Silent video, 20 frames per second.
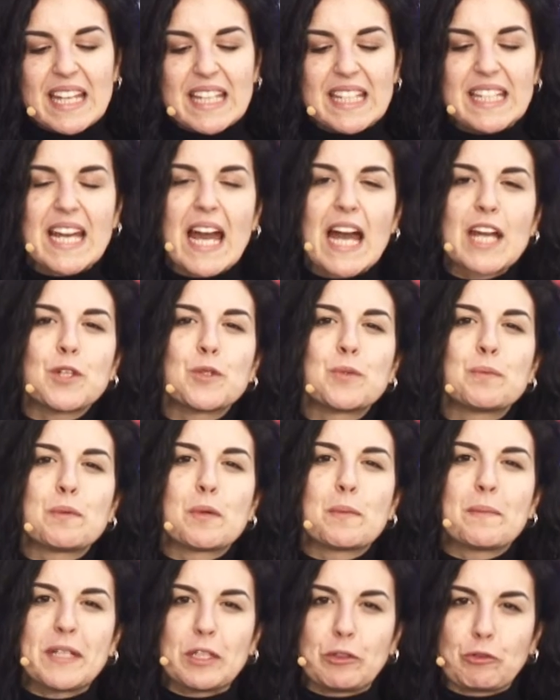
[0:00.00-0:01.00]
¿Y hay un
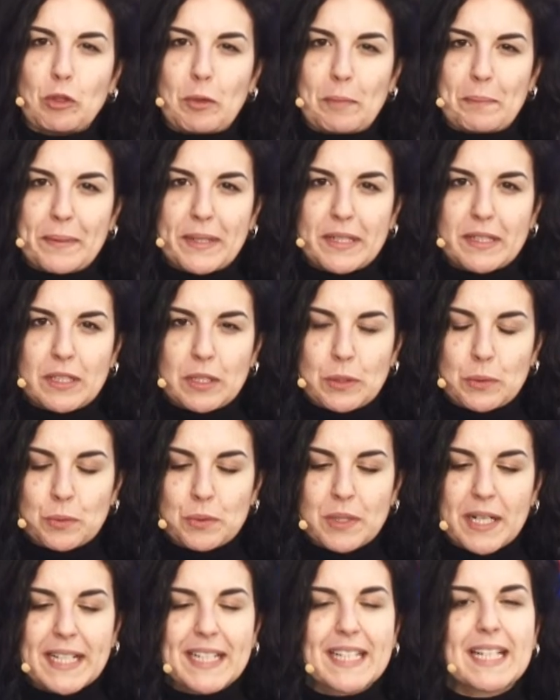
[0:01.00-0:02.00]
momento en
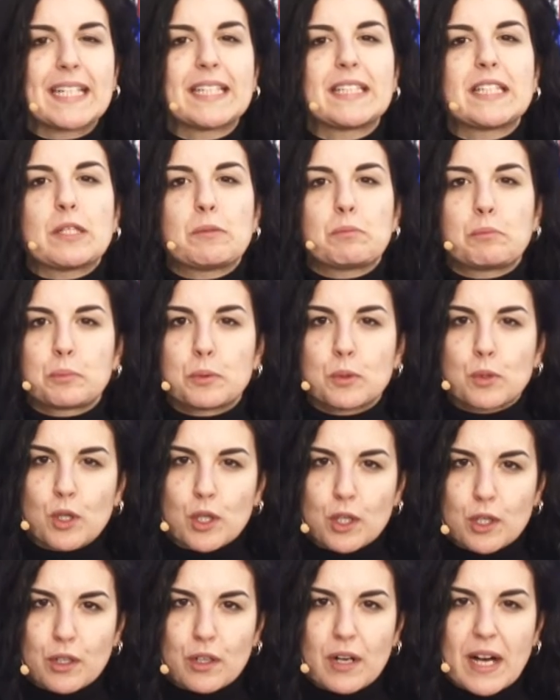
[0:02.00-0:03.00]
particular que te
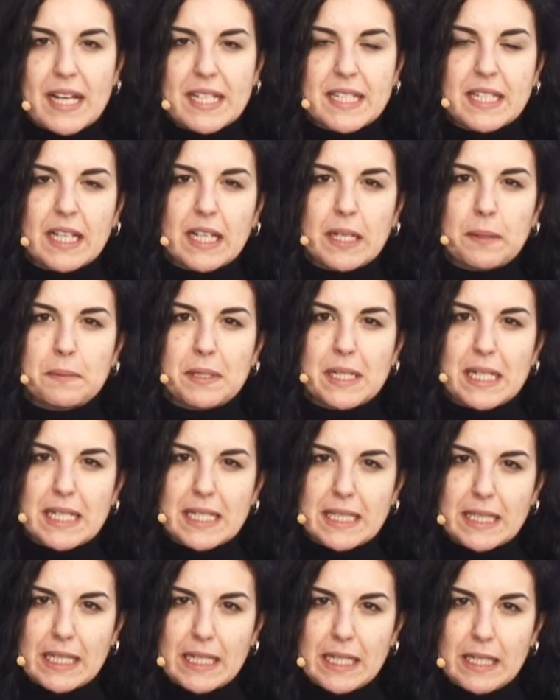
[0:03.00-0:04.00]
empujó a escribir
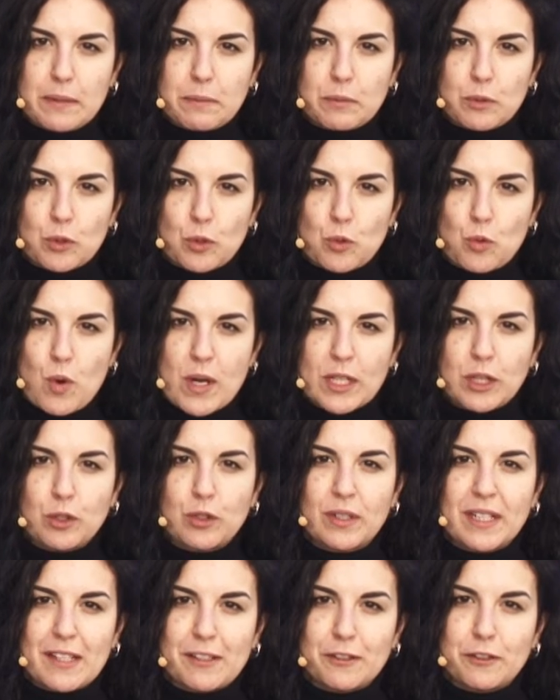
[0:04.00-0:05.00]
este libro?
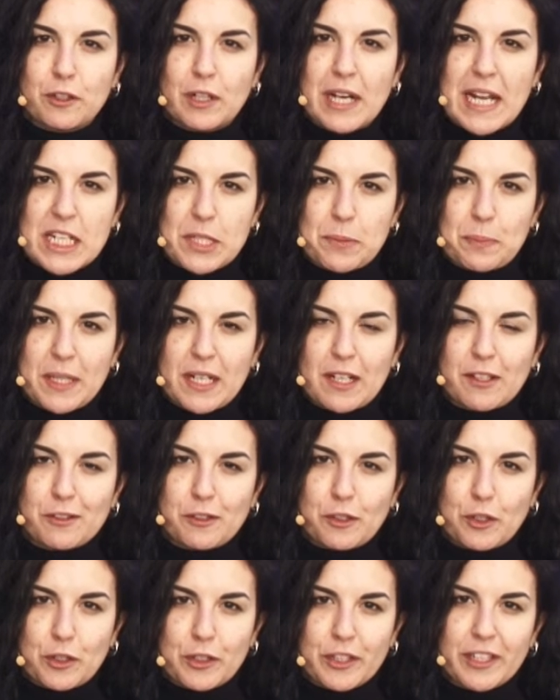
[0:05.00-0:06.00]
¿Cuándo nació la
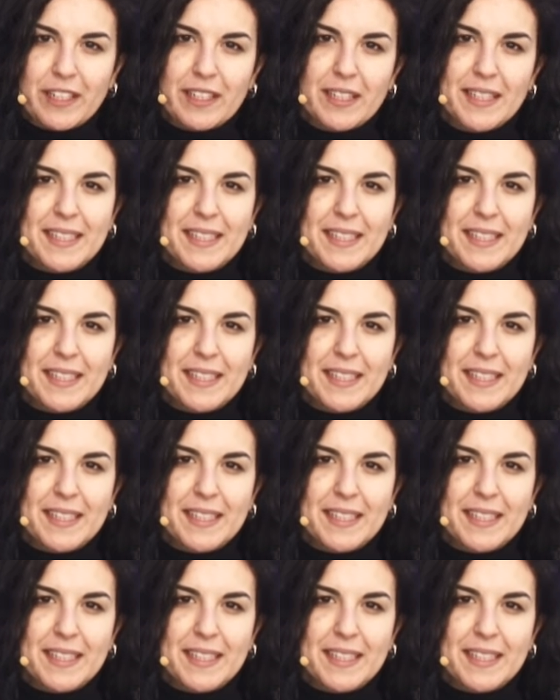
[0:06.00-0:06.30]
inspiración?